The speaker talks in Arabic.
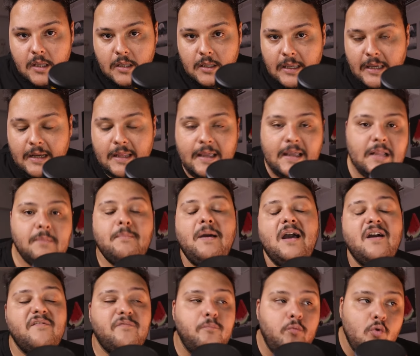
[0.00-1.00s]
يعني هي كانت
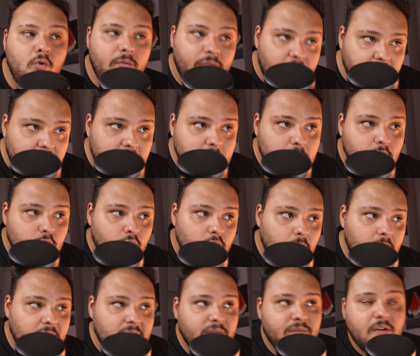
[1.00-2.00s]
معاه في بور ثينجز
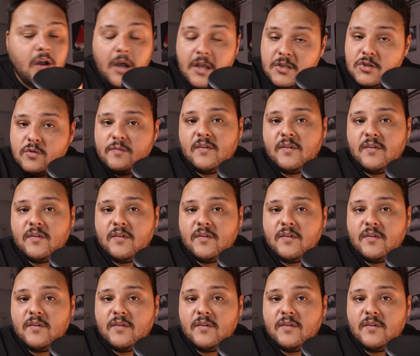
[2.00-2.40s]
ودلوقتي في كاينز